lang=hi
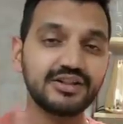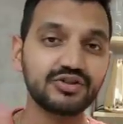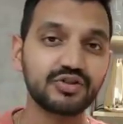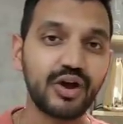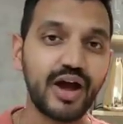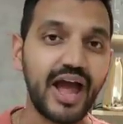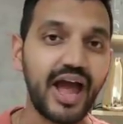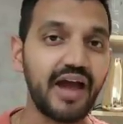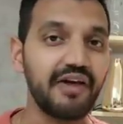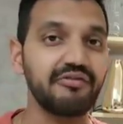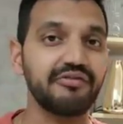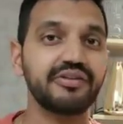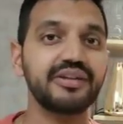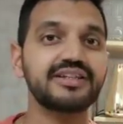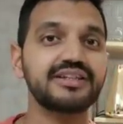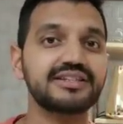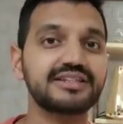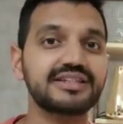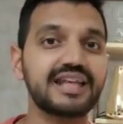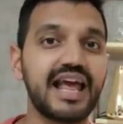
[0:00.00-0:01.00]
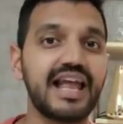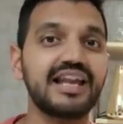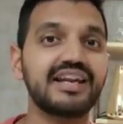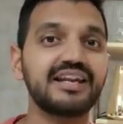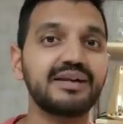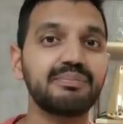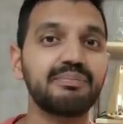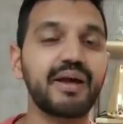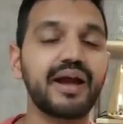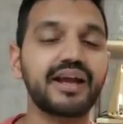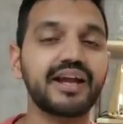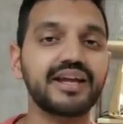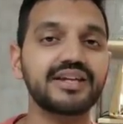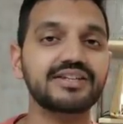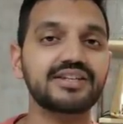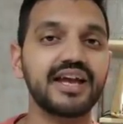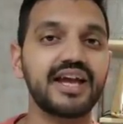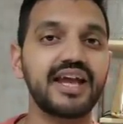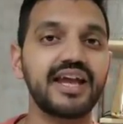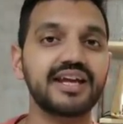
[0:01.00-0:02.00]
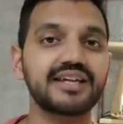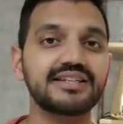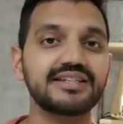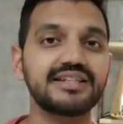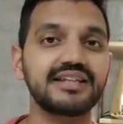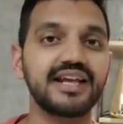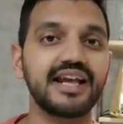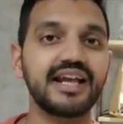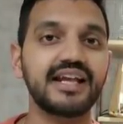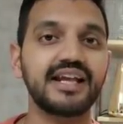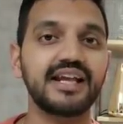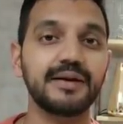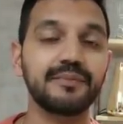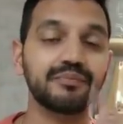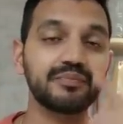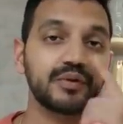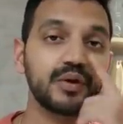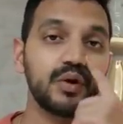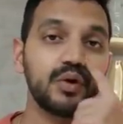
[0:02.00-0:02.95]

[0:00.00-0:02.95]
जो एवरेज सैलरी पैकेज है एक सीए की